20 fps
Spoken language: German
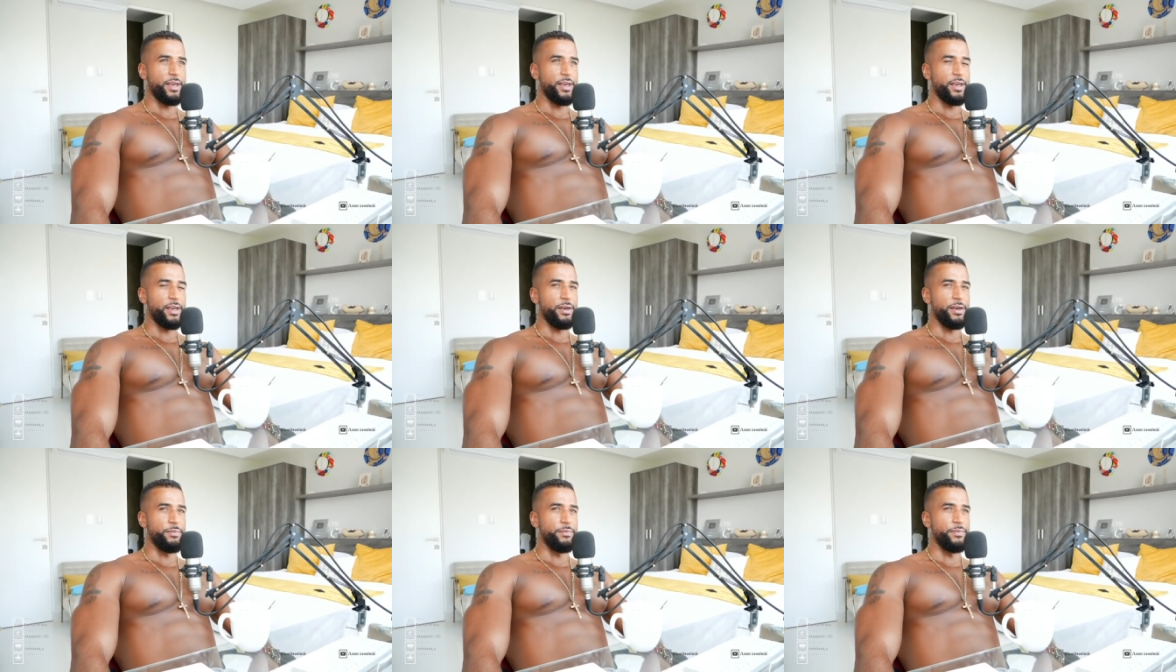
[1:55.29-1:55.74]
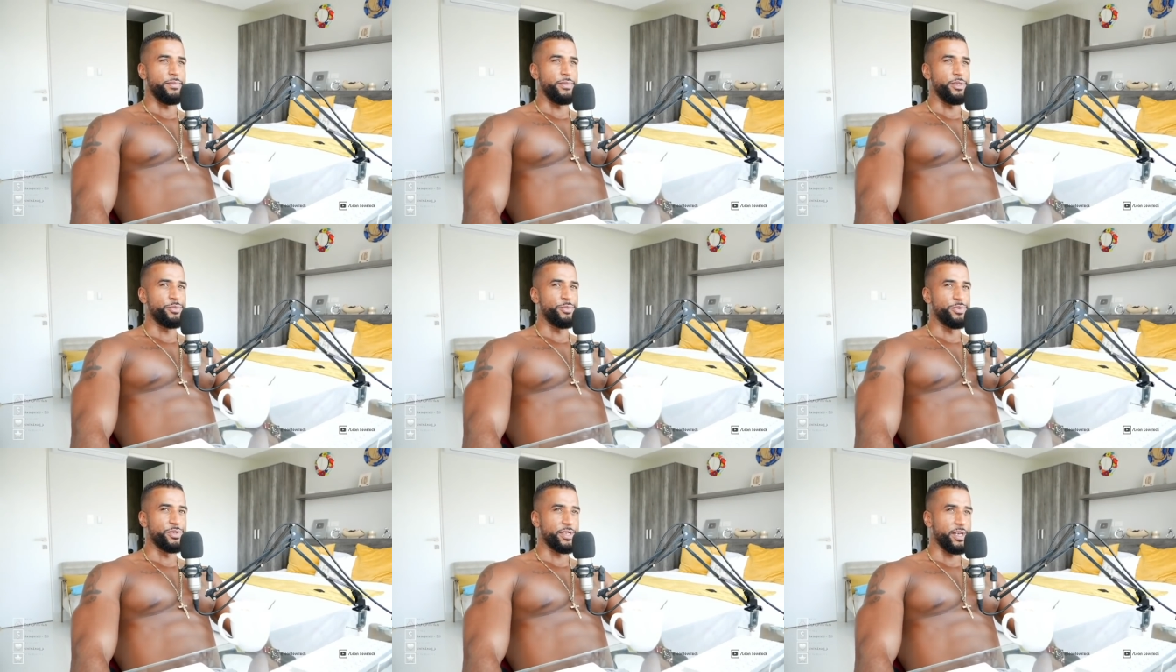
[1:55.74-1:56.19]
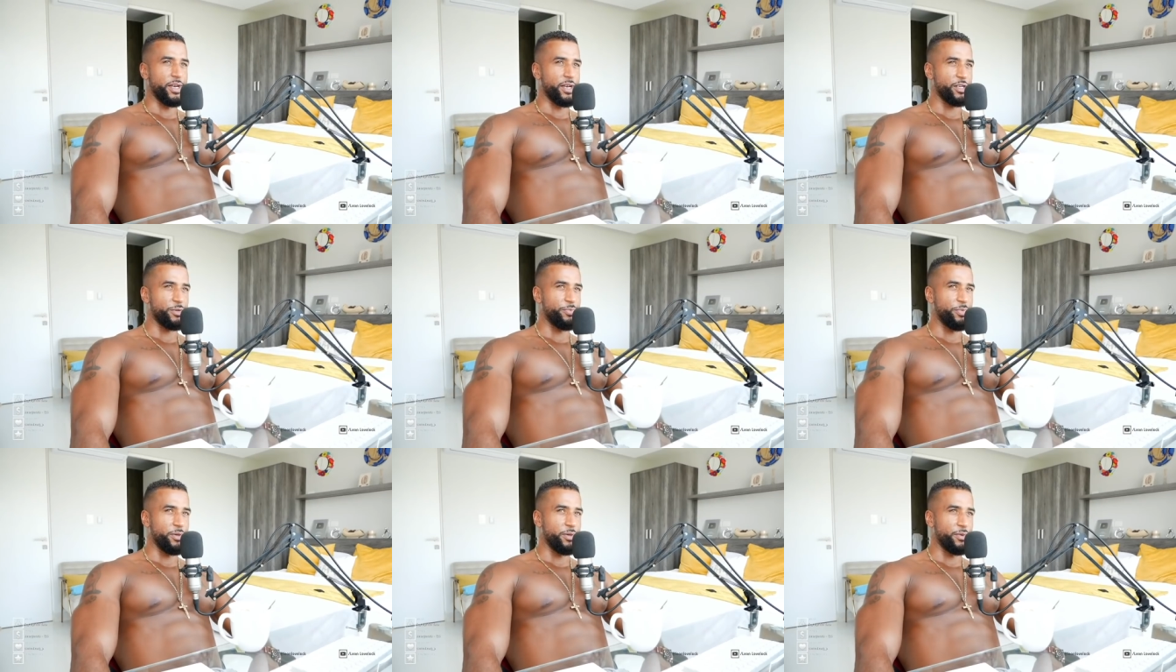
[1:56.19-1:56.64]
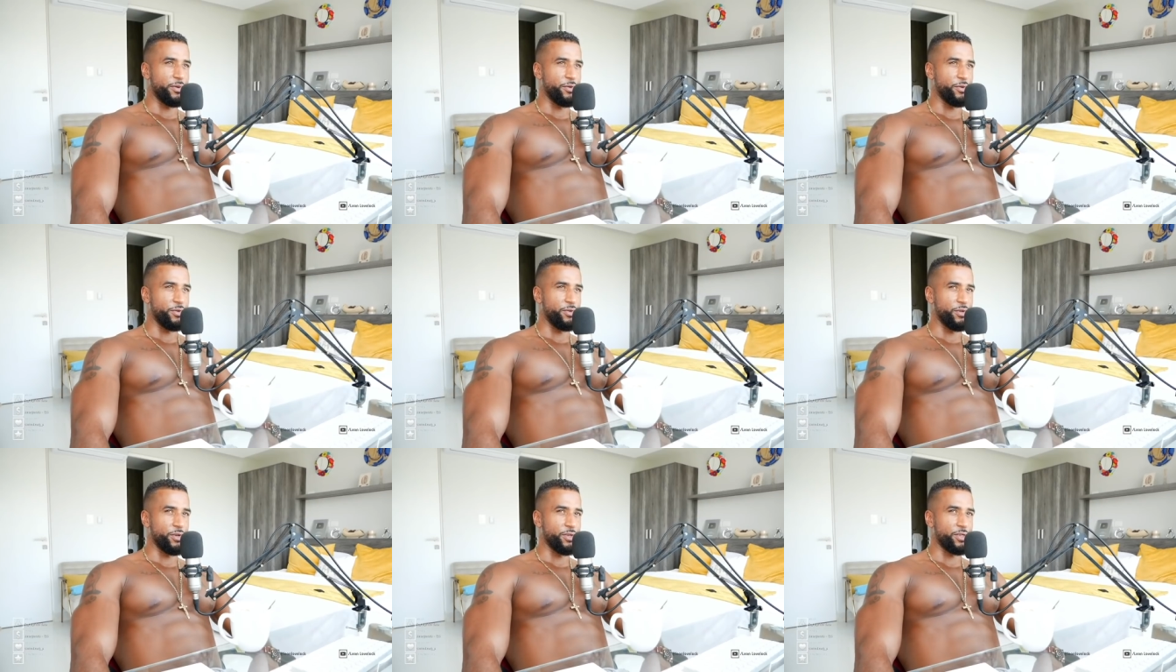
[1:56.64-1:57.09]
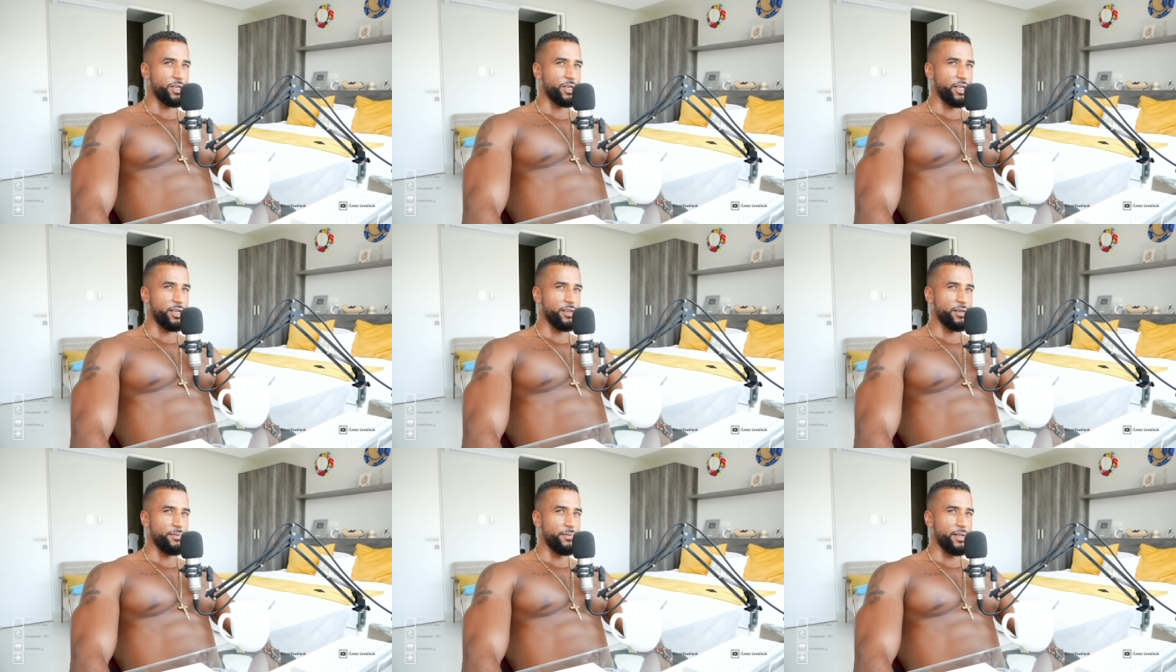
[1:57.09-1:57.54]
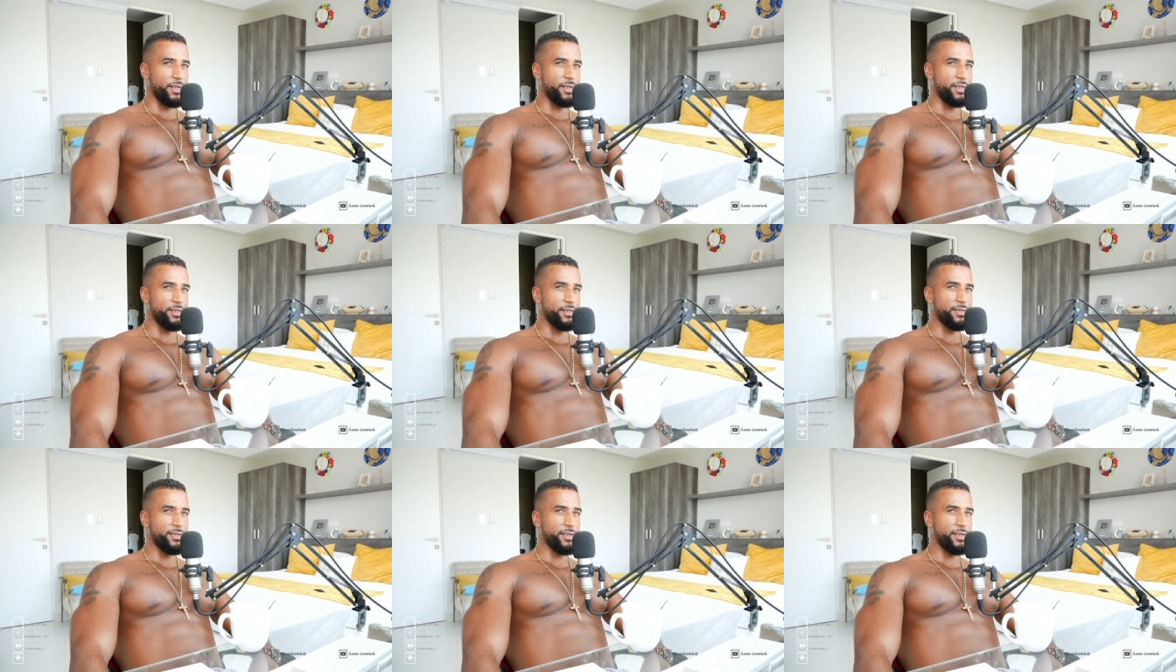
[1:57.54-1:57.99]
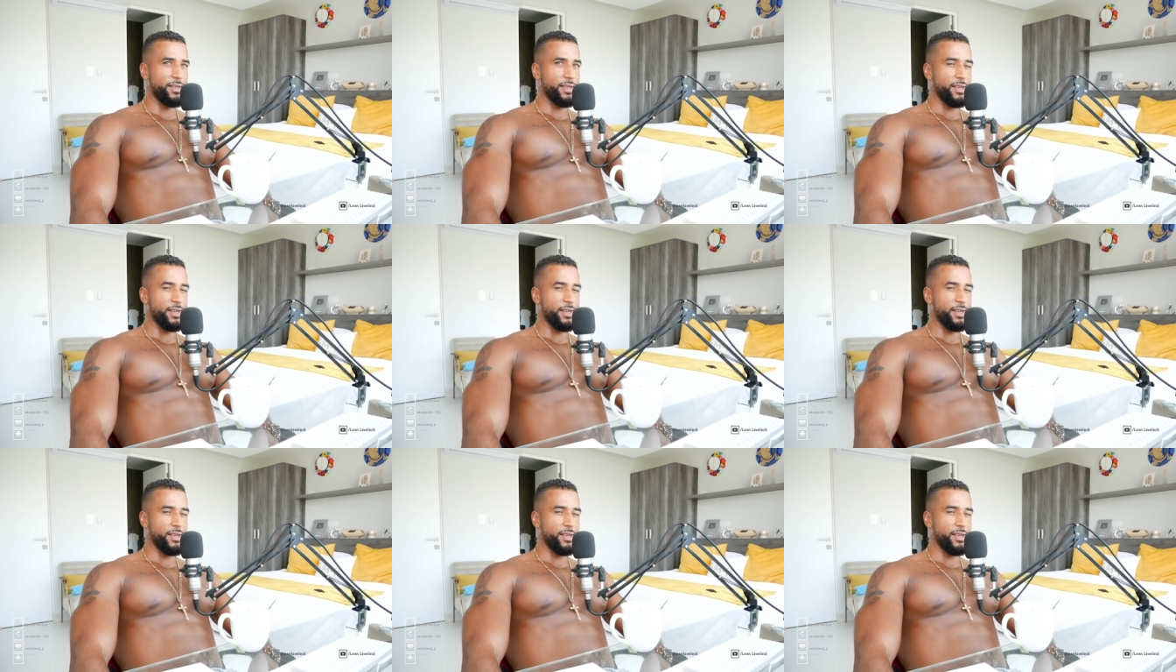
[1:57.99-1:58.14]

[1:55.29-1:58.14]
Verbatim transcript: Ähm, ich muss sagen, ich bin immer noch in Deutschland angemeldet.